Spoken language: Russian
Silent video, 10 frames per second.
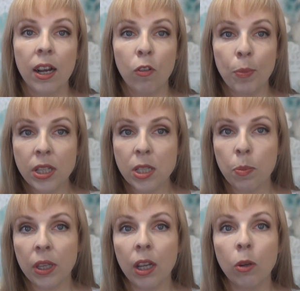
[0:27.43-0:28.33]
А, в
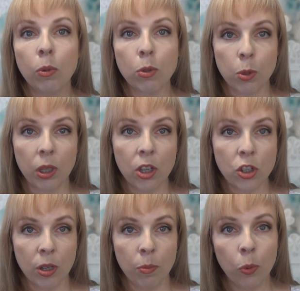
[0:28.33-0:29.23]
принципе, я люблю
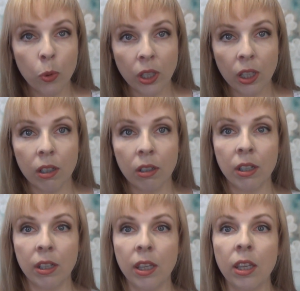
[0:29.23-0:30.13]
сухие шампуни,
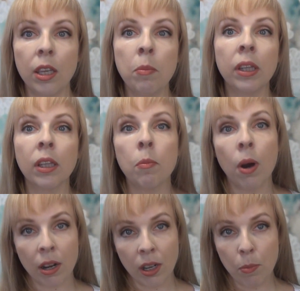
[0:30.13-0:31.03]
а, и именно
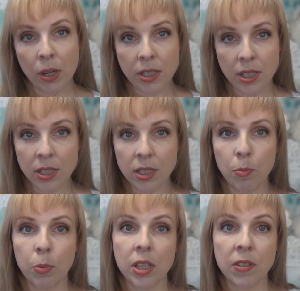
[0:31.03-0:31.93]
марка
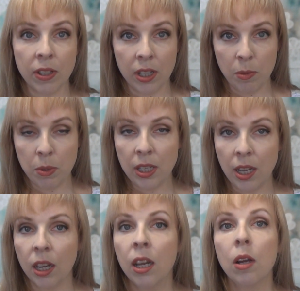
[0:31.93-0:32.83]
Батист произвела на
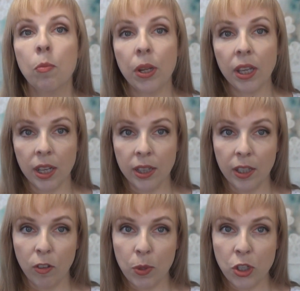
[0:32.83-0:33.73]
меня
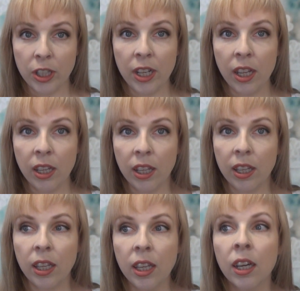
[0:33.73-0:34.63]
приятное
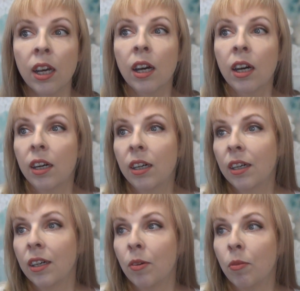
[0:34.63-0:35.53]
впечатление и
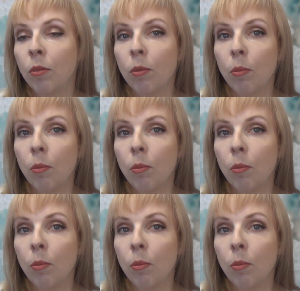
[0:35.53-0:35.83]
а,